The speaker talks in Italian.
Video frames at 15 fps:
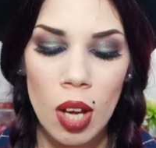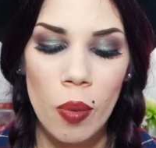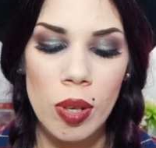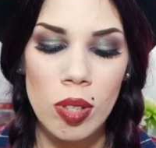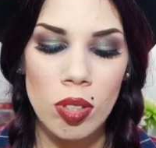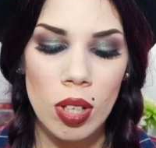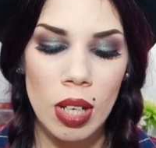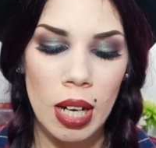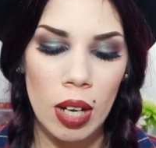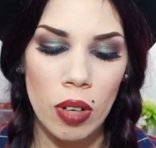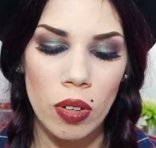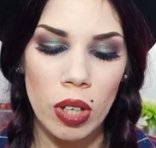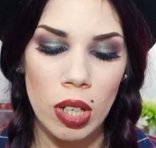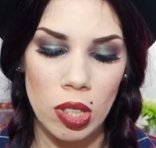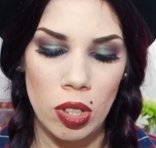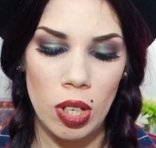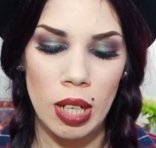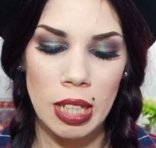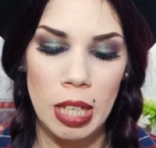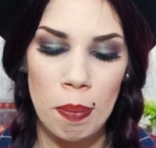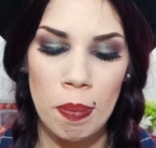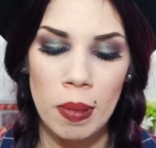Questo è nella colorazione
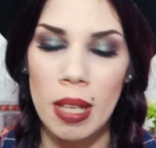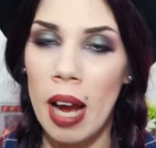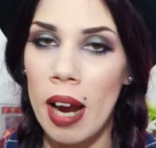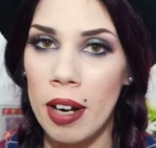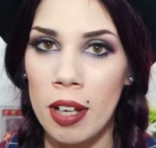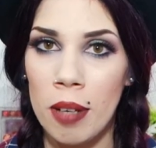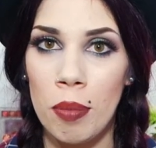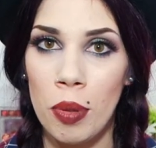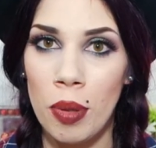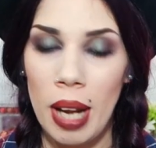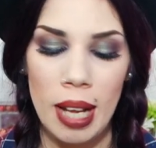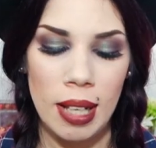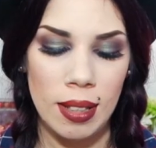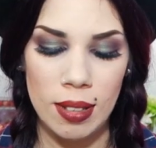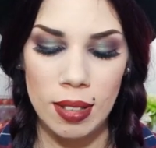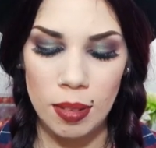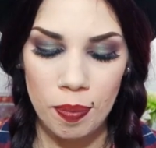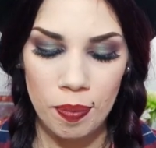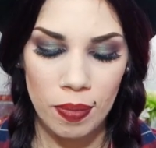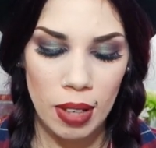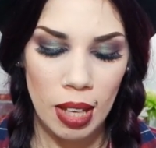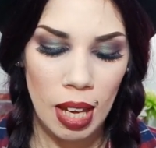Deep Dark
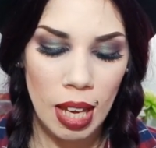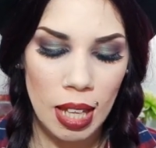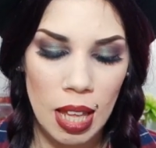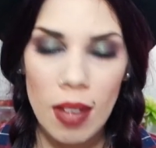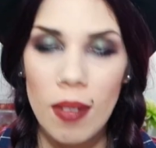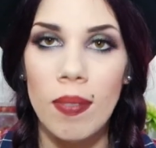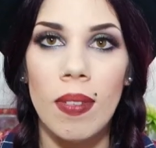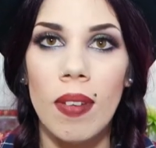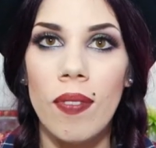Brunette ed è